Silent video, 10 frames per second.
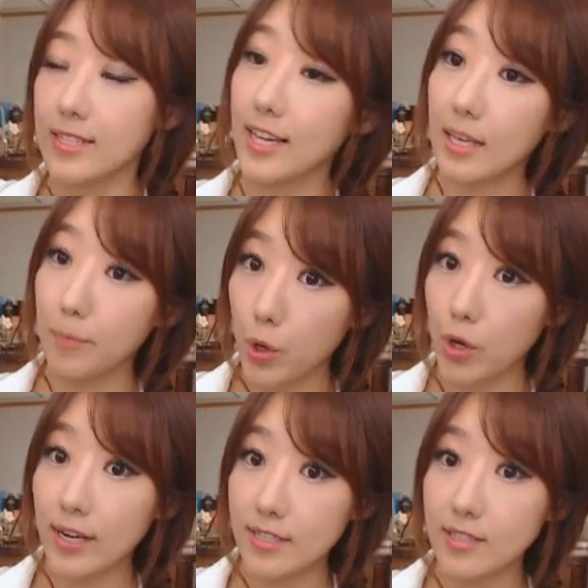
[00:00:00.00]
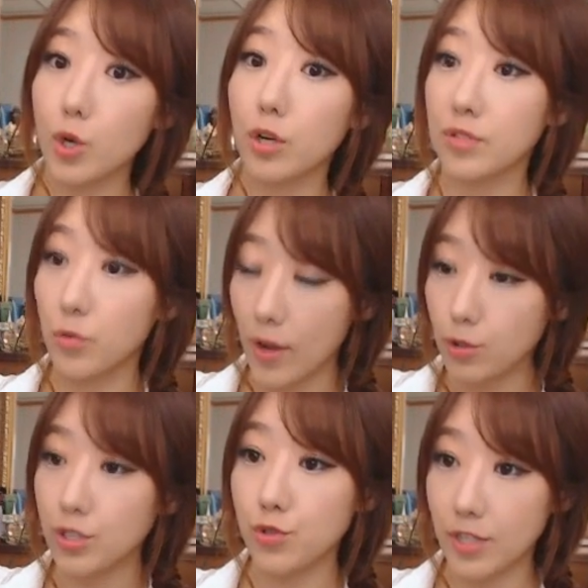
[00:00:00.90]
자, 이 표현까지는 여러분들
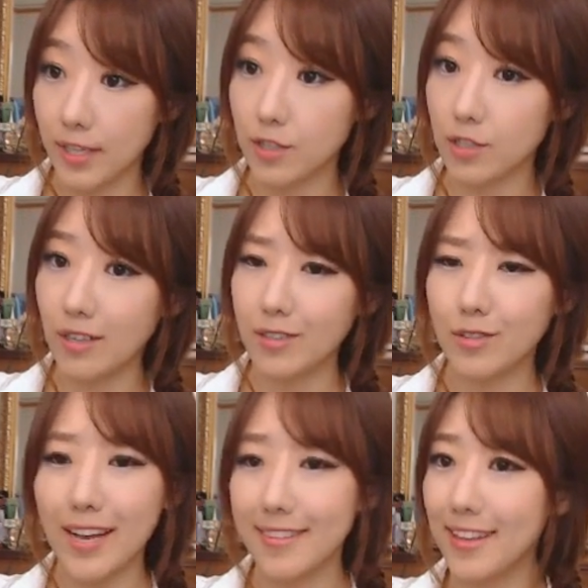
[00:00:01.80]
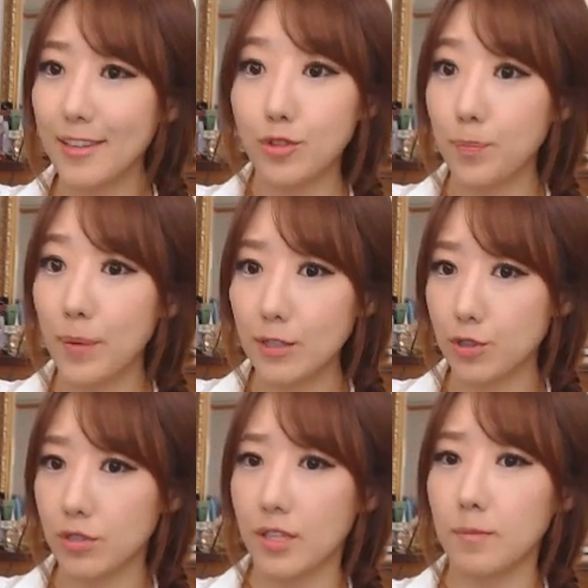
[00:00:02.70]
외우실 수 있겠죠? I think Japan
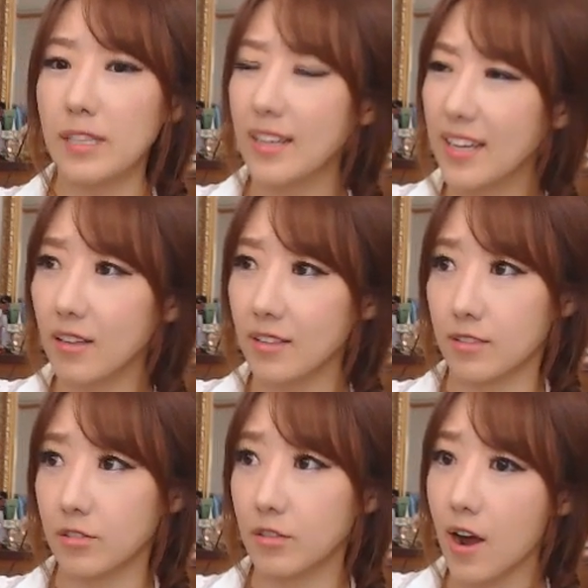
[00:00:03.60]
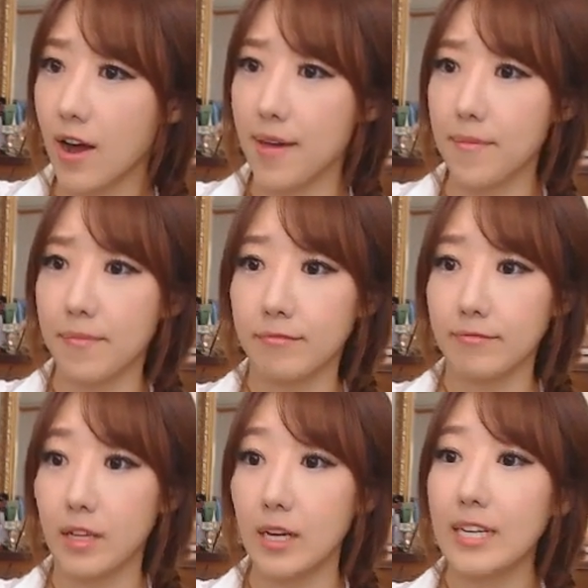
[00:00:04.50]
should come clean on its crime.
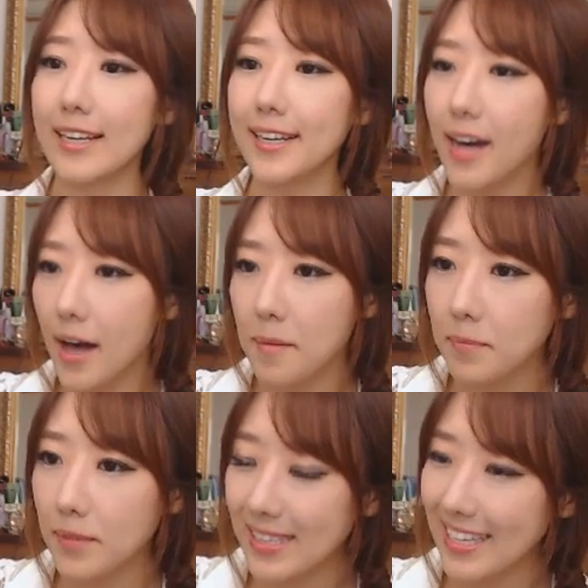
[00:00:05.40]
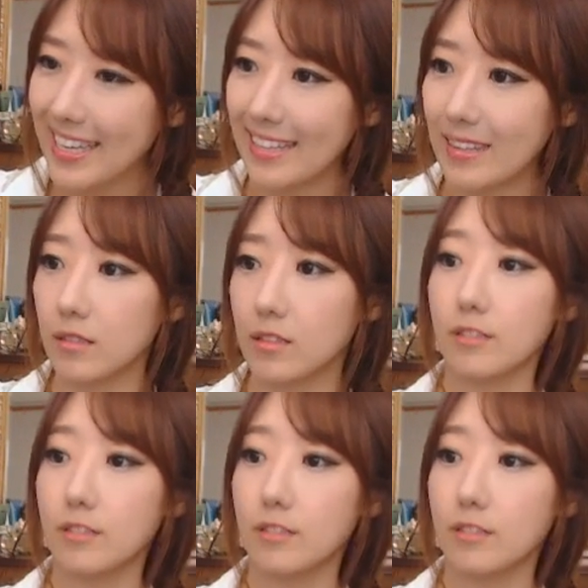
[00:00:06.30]
Come clean.